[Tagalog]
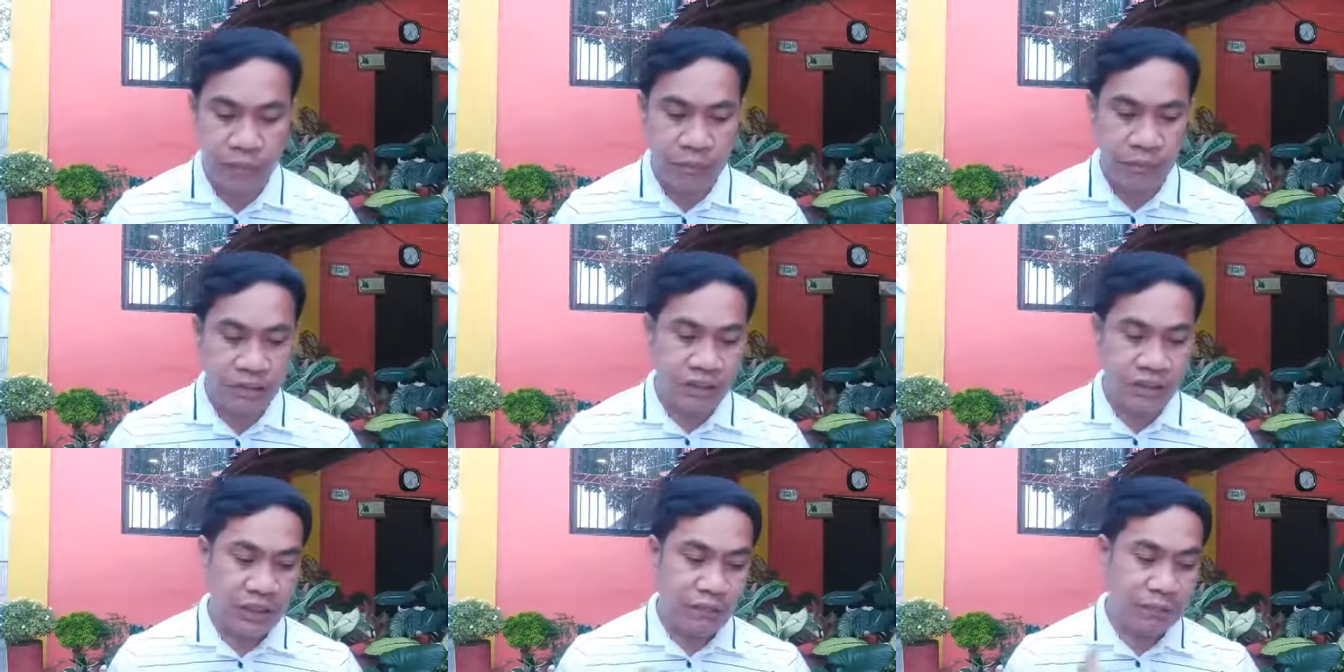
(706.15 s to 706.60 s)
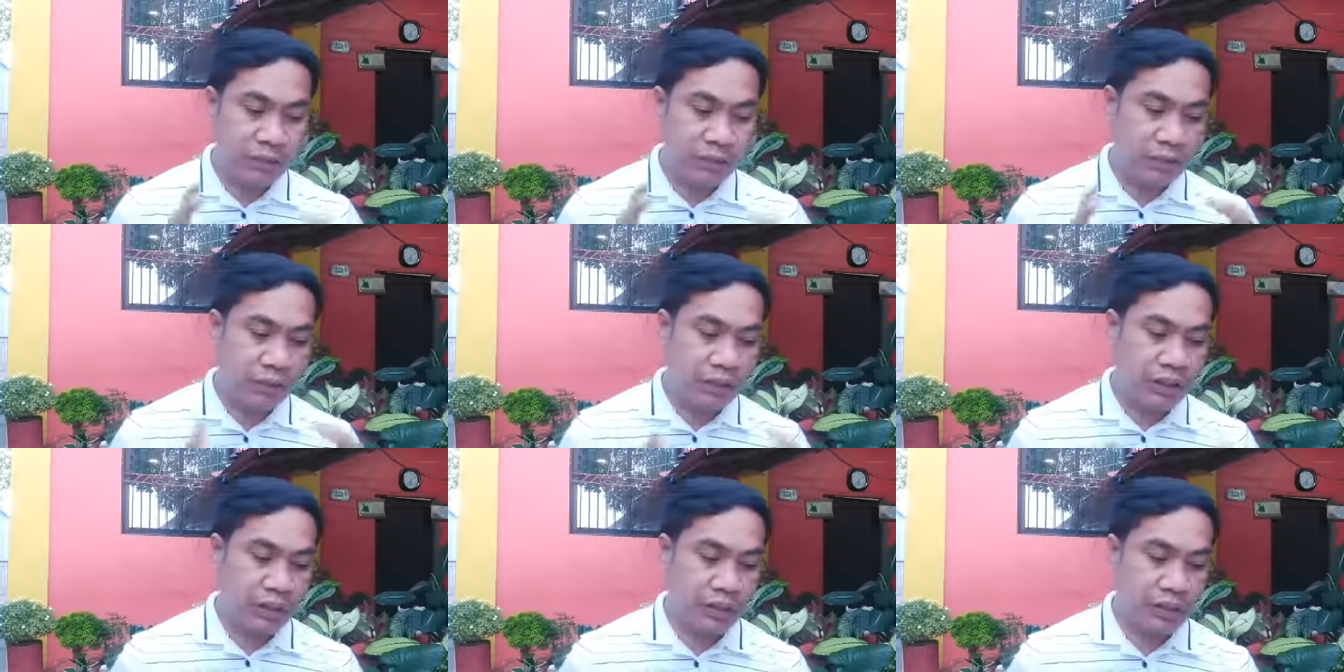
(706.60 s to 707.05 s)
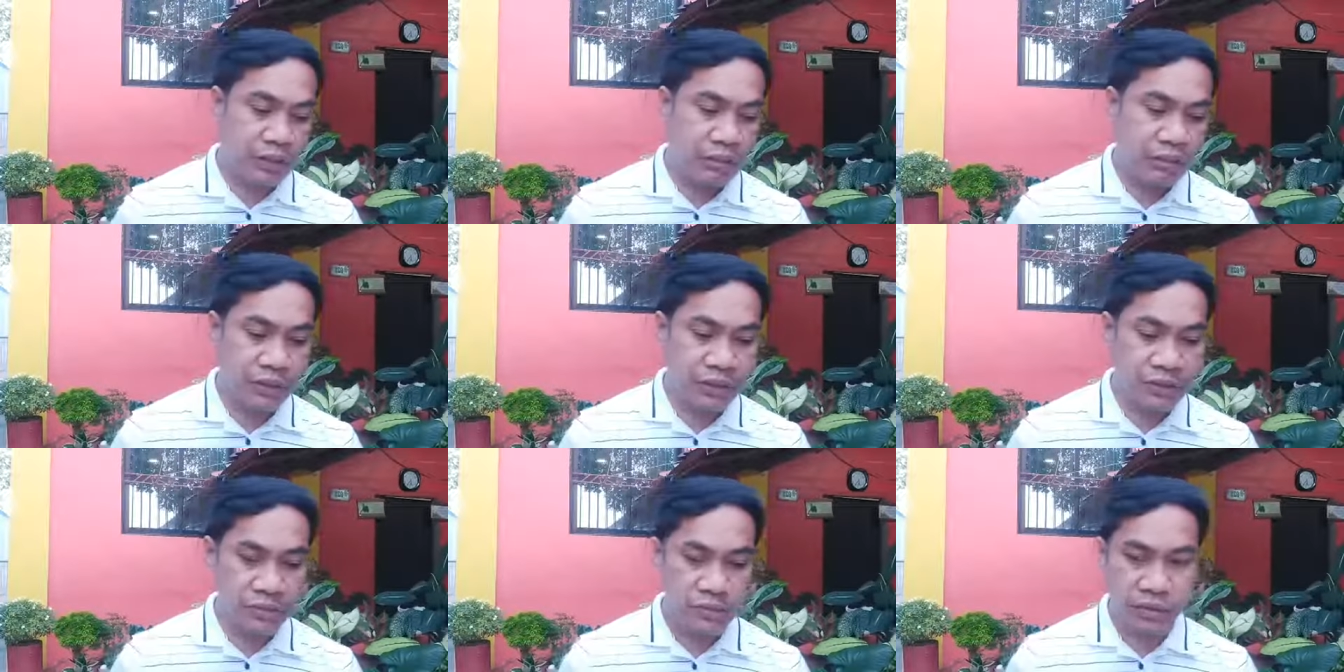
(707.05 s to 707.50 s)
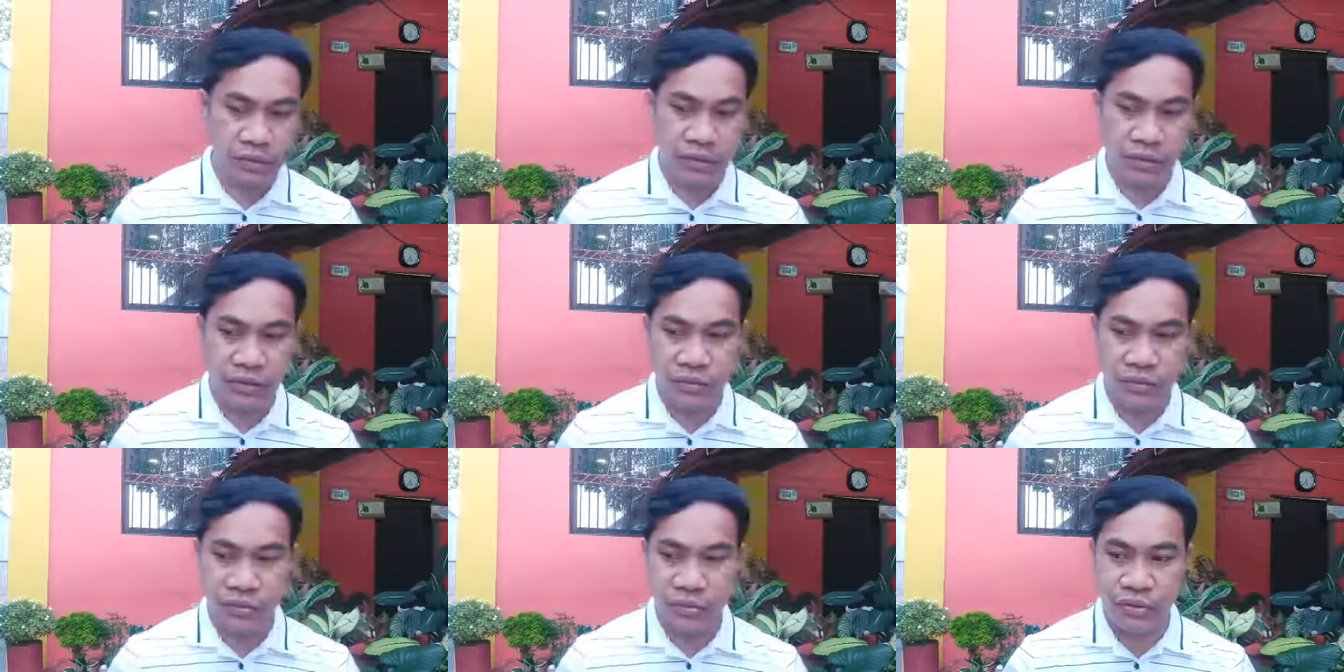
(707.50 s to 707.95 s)
Pag sinabi po nating pers-
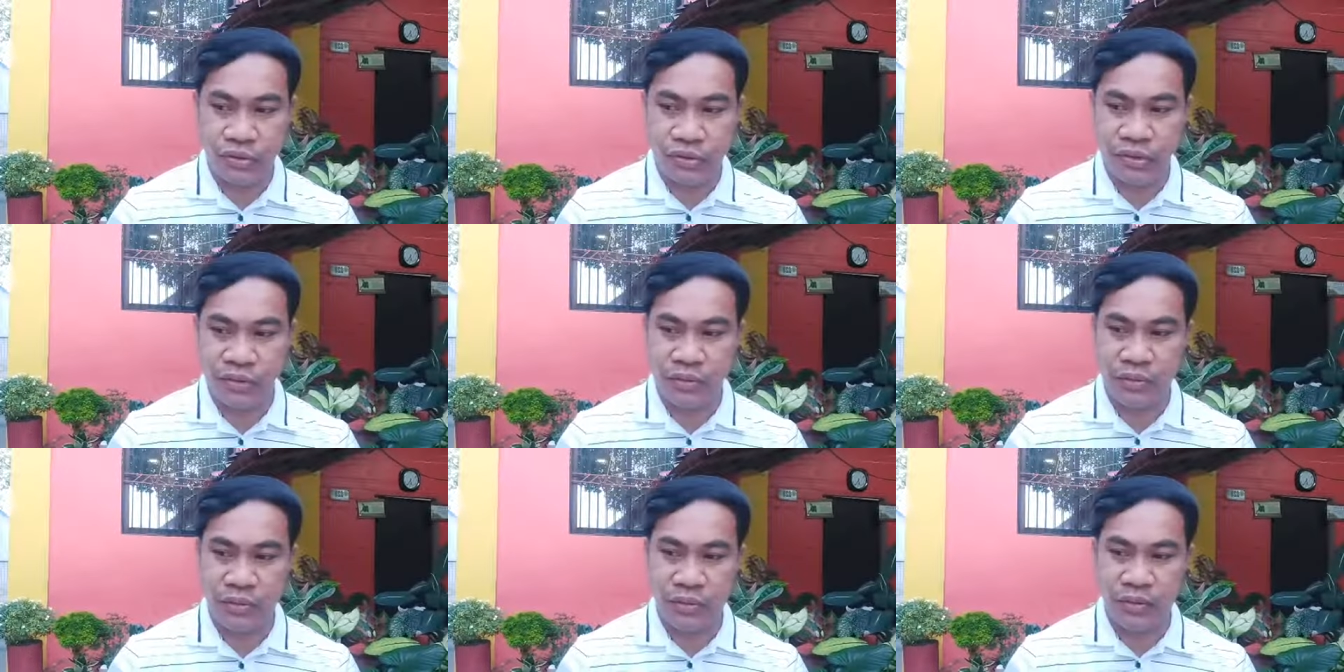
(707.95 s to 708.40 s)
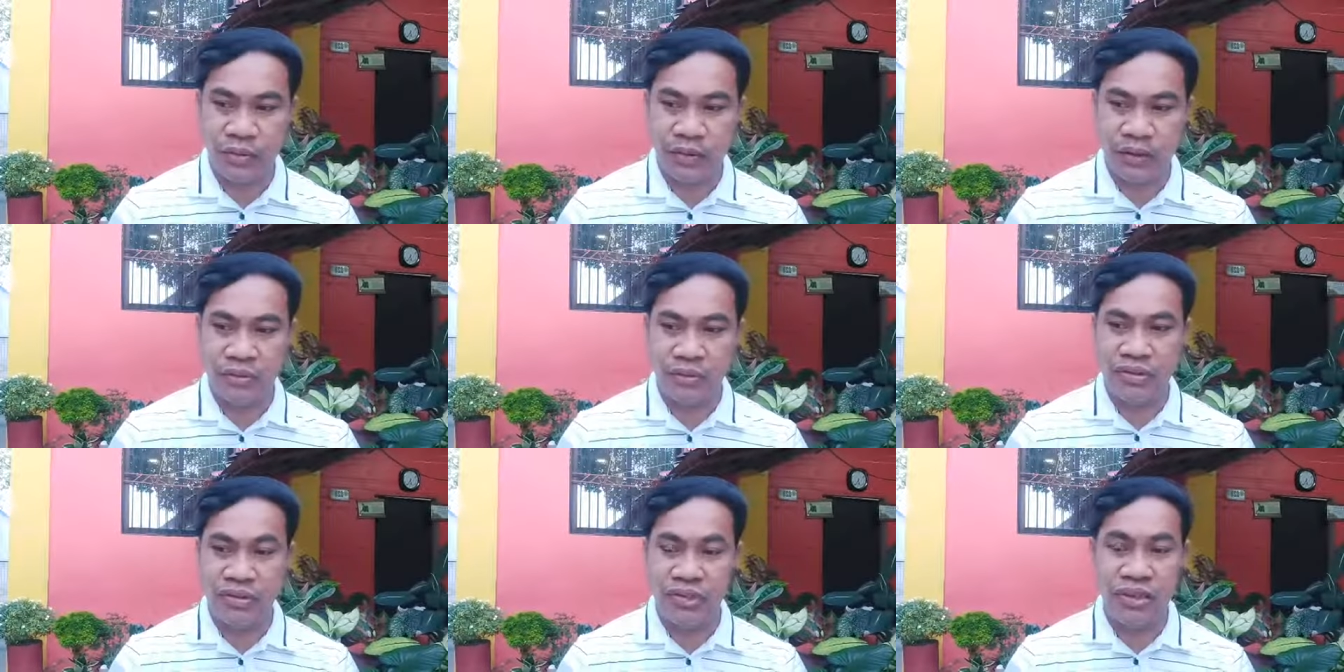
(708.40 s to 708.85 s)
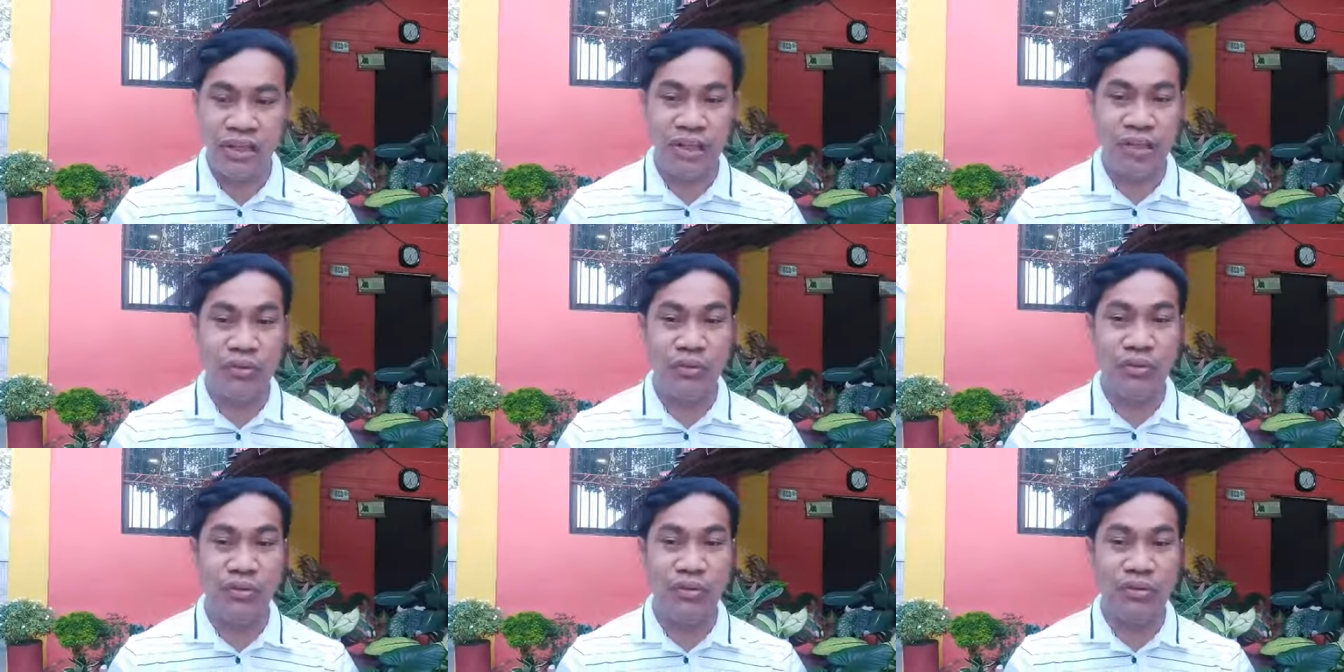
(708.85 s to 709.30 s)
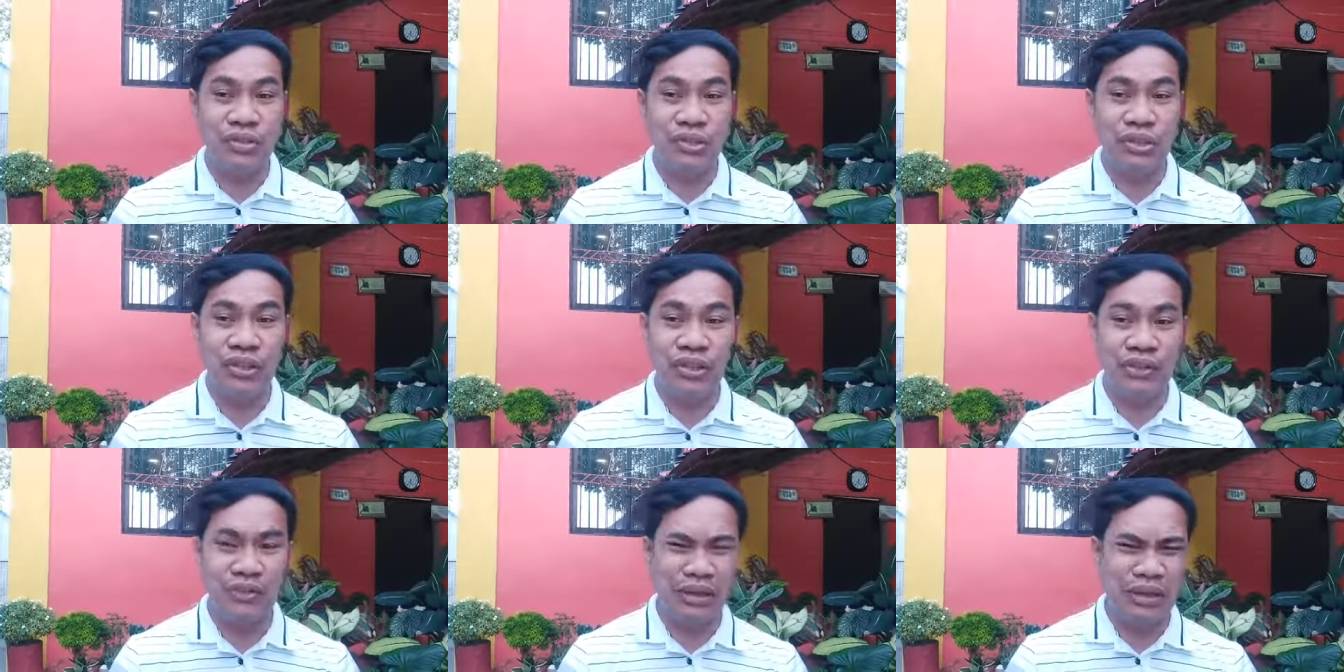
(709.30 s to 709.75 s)
persecution, 'di ba, magkaminsan
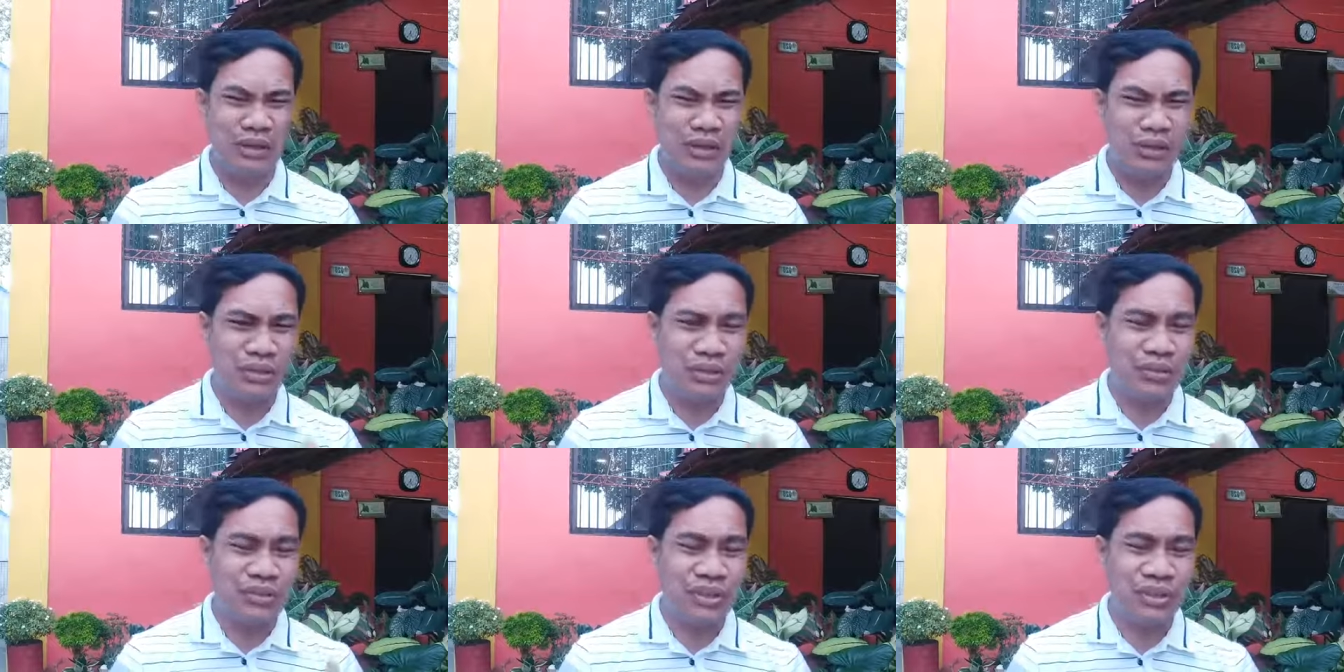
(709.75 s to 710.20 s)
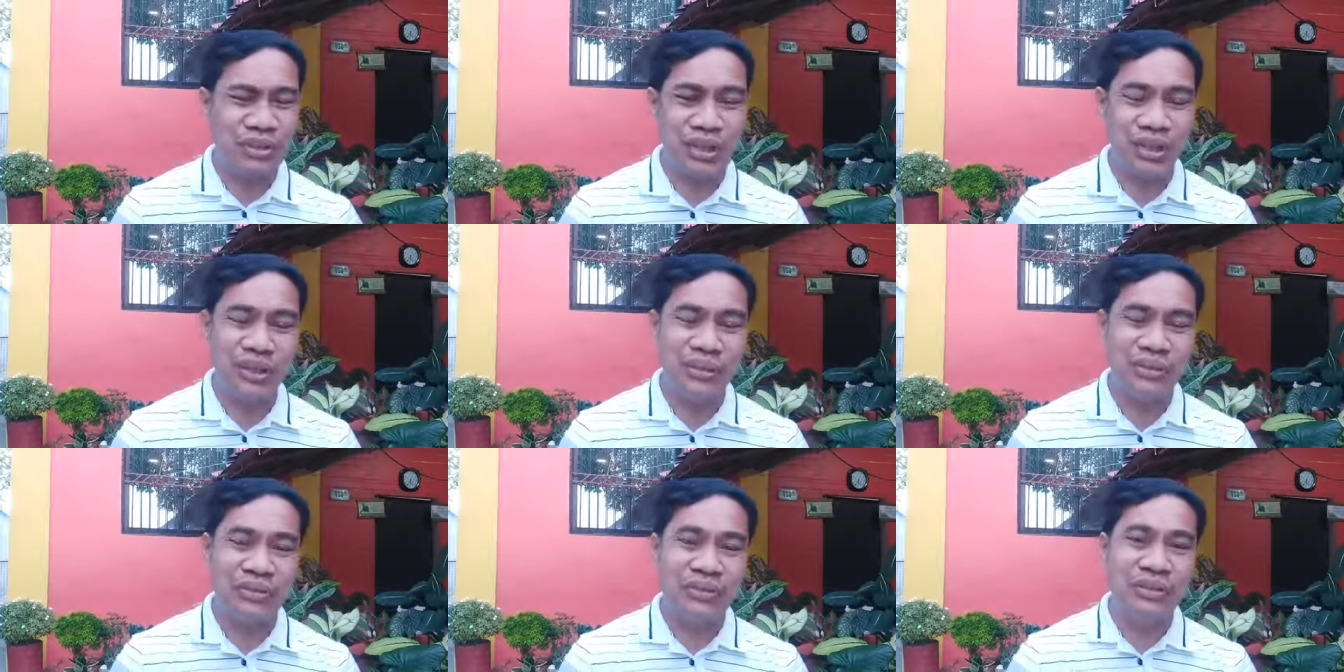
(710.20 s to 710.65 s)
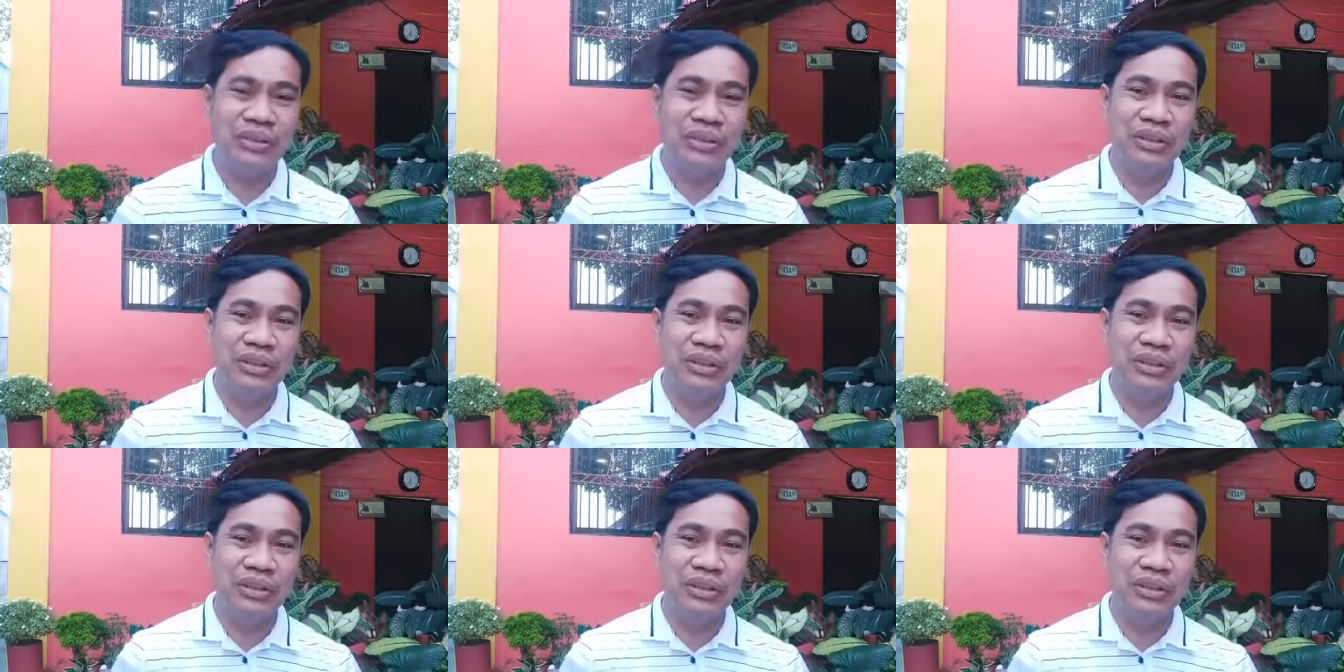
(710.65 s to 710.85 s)
inuusig, eh, 'di ba, inuusig tayo.